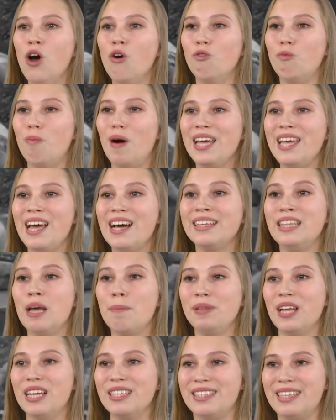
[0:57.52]
В боях на
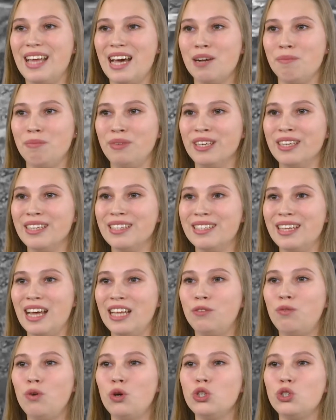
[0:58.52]
плацдарме
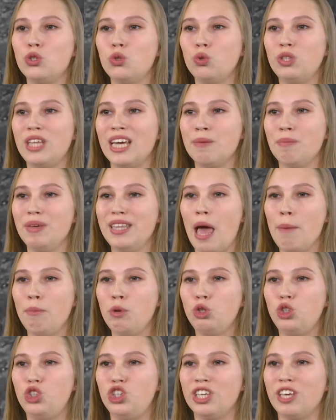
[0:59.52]
за двое суток
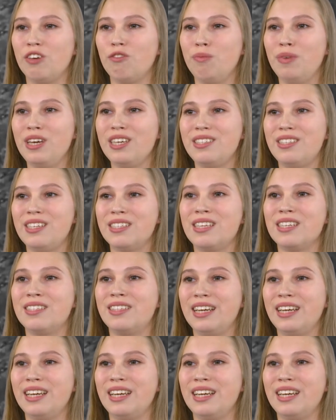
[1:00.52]
минометчики вместе со